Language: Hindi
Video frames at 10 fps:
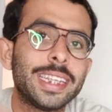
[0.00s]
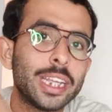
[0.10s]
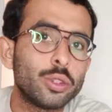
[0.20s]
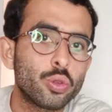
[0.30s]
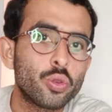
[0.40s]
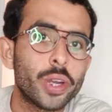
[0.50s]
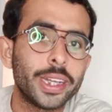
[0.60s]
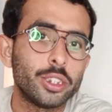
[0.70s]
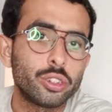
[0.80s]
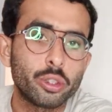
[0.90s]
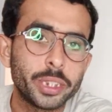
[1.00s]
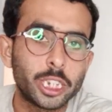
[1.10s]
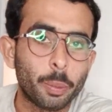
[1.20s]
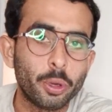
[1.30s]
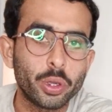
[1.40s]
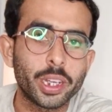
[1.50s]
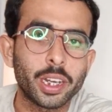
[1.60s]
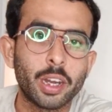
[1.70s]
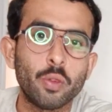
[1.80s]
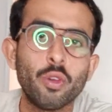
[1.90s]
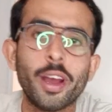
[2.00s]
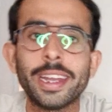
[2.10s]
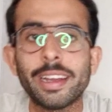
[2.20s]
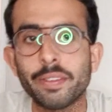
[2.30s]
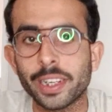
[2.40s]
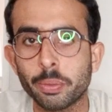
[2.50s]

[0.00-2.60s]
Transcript: ये जो क्वाइन है जिसको मैं सपोर्ट कर रहा हूँ वो आने वाले